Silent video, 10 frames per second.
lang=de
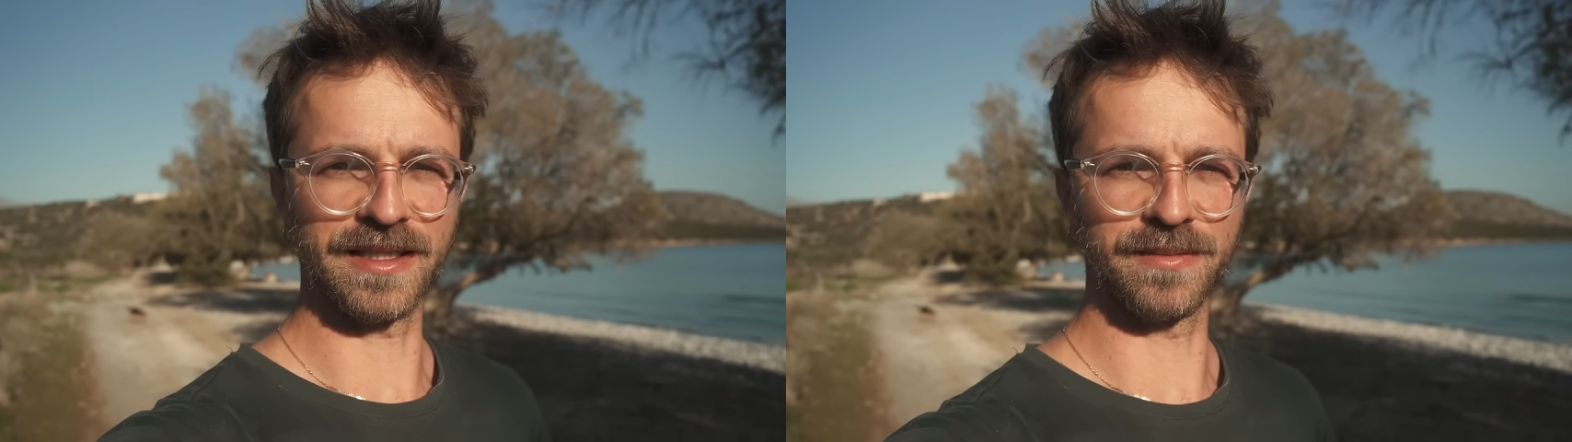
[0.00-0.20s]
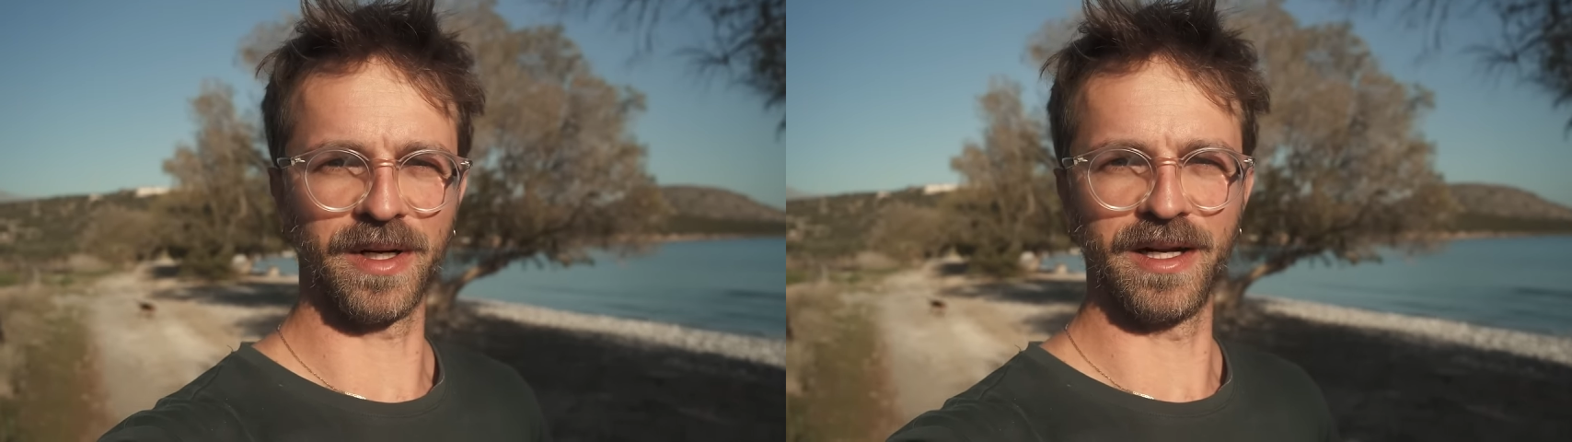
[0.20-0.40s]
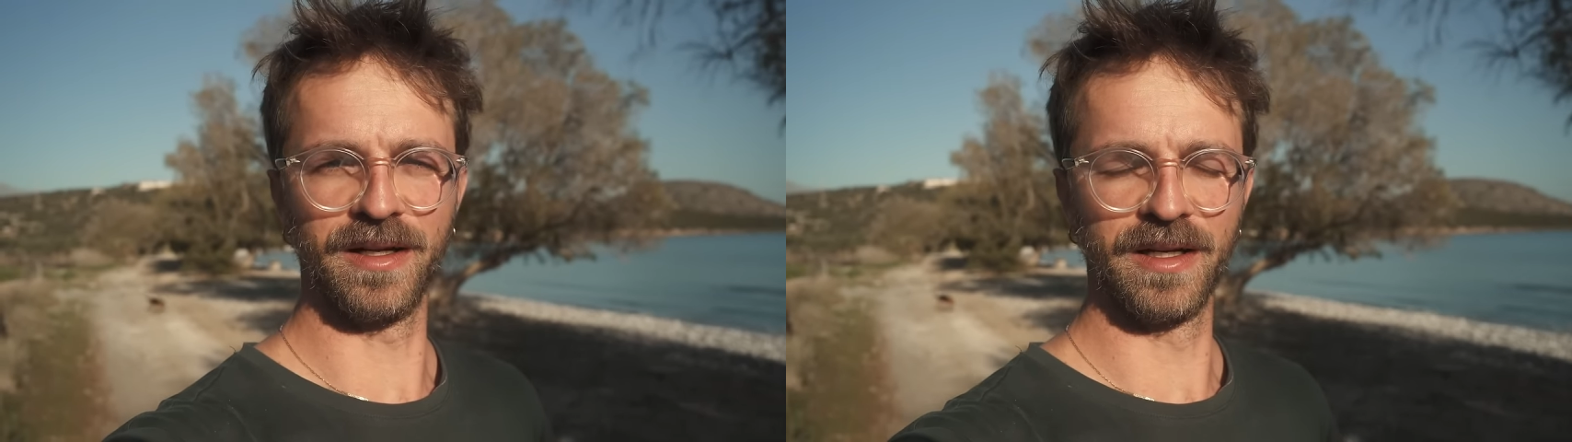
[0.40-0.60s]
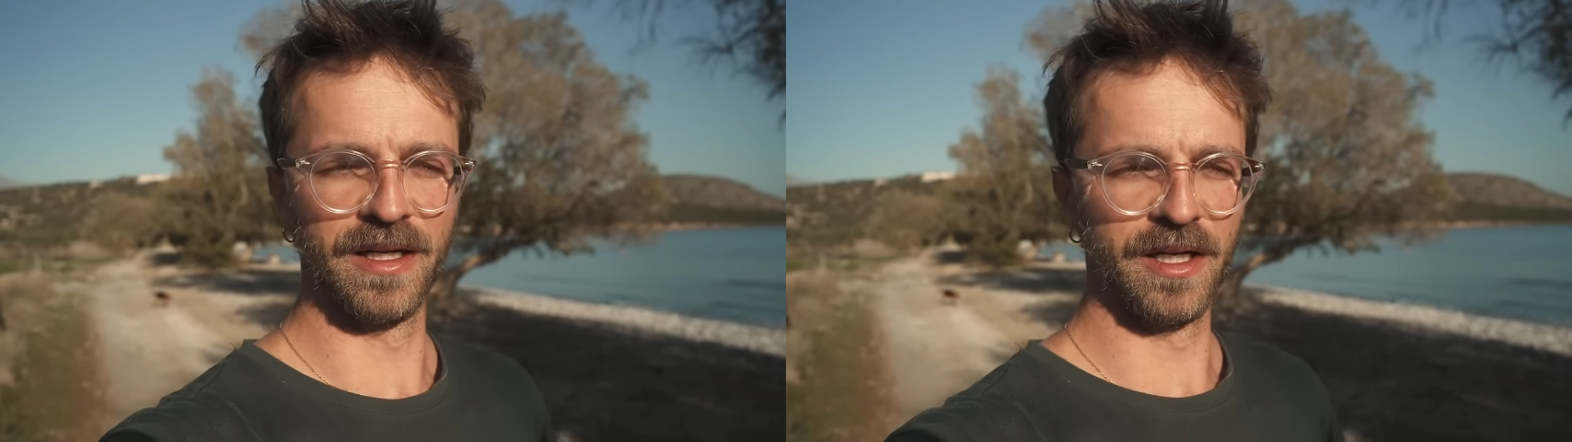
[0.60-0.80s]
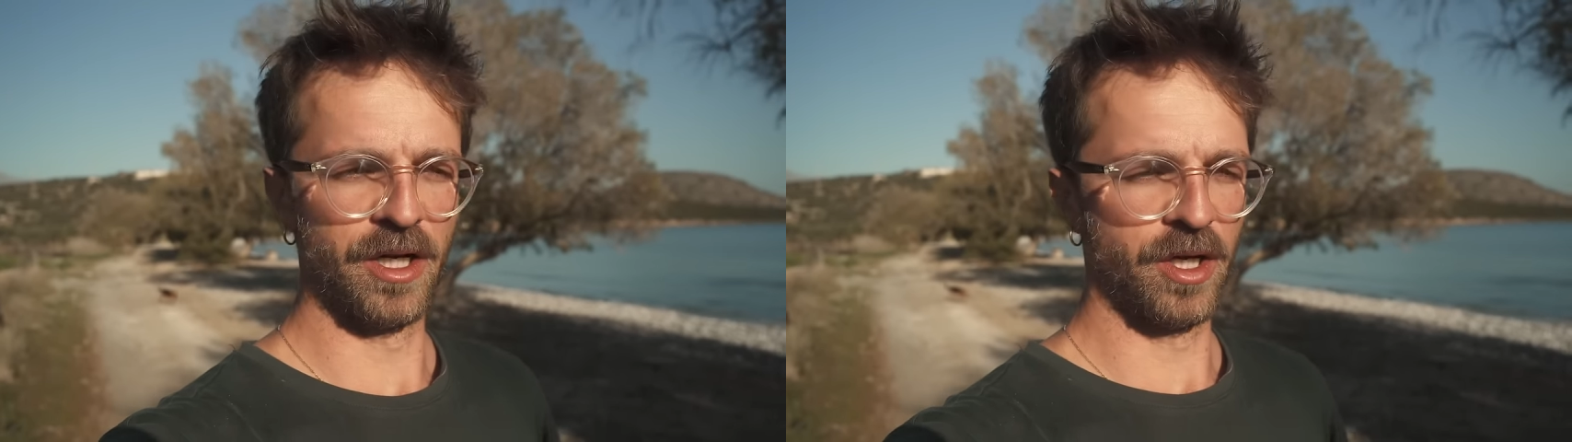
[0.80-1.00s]
erstmal
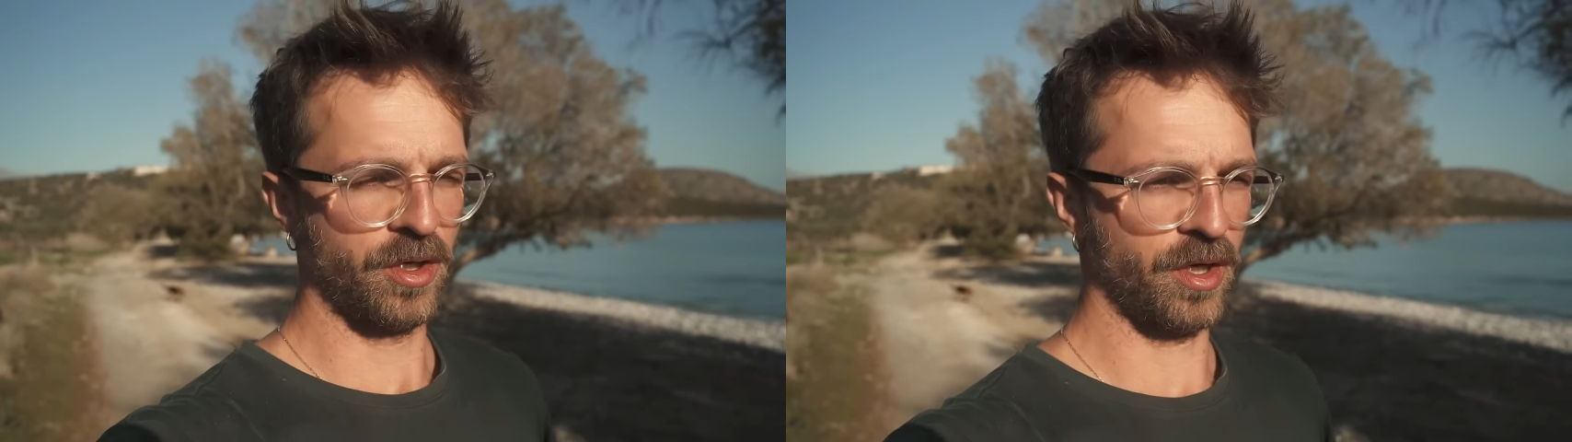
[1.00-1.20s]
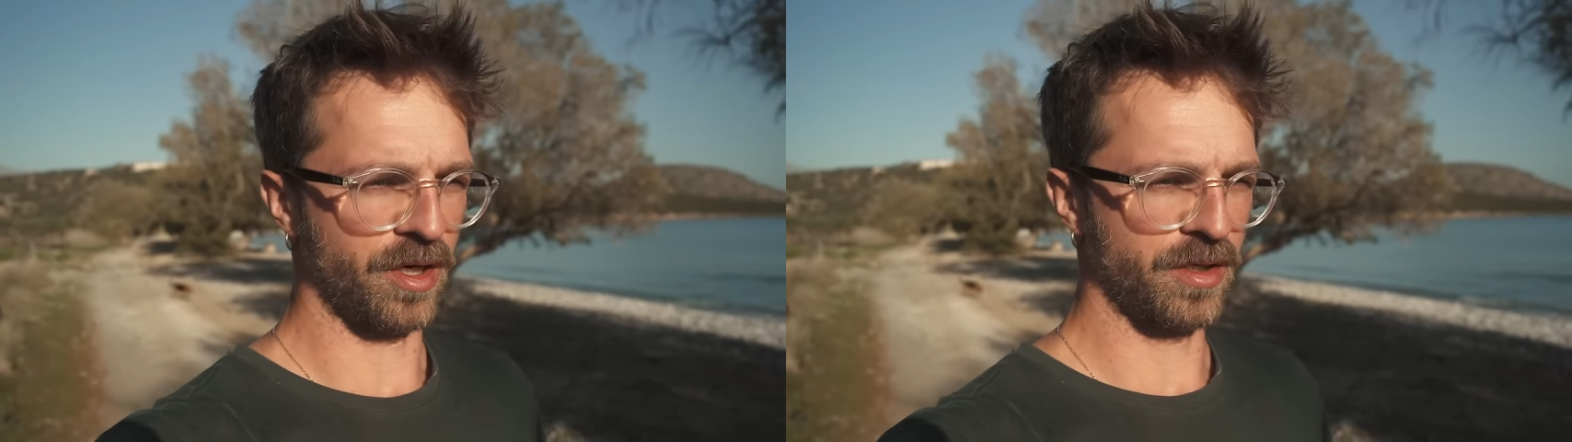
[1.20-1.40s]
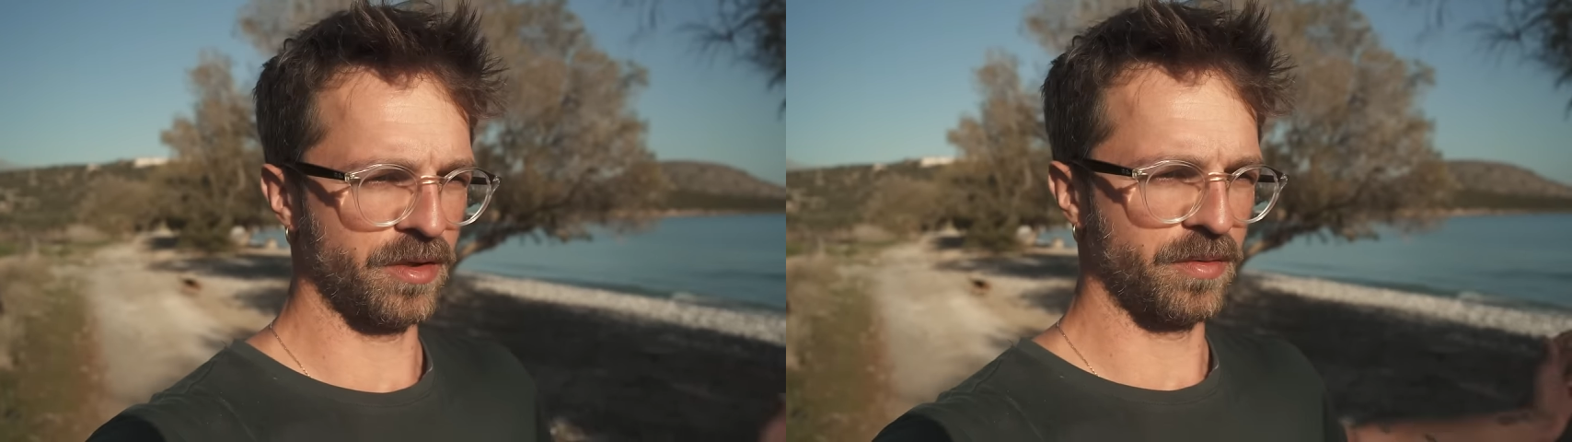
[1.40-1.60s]
ja,